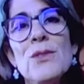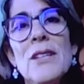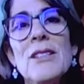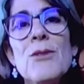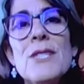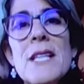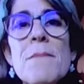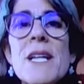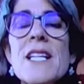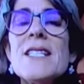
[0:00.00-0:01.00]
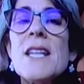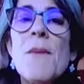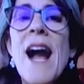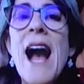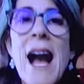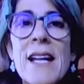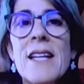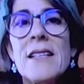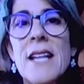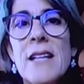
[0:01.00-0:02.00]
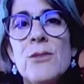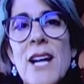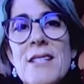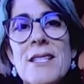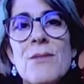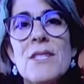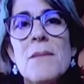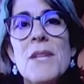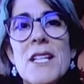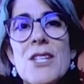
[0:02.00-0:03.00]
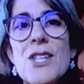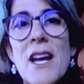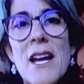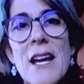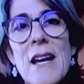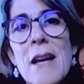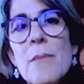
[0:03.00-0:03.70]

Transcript: Né? Então, eu sempre quis ser uma hacker da educação, sempre quis é,